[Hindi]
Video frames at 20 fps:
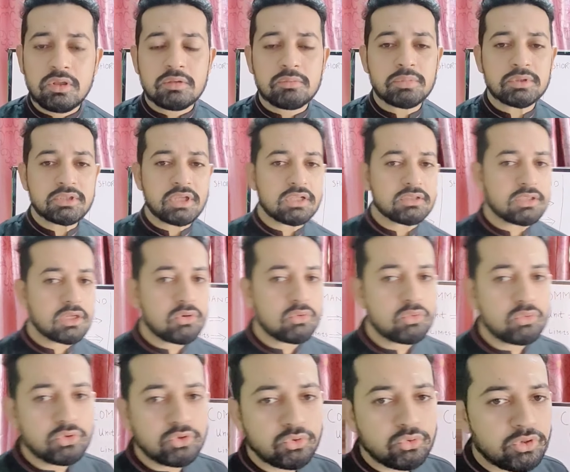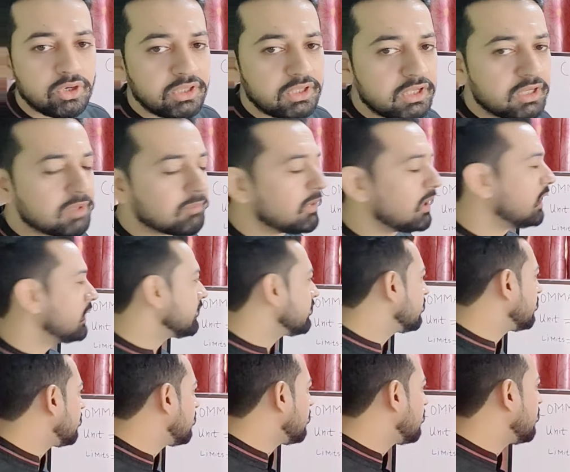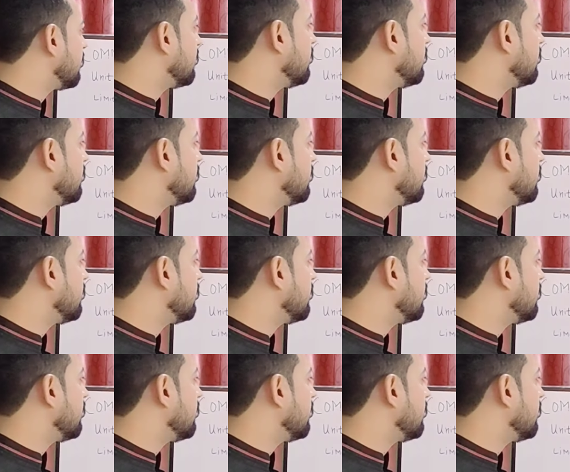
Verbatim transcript: बताता हूँ यूनिट की कमांड क्या है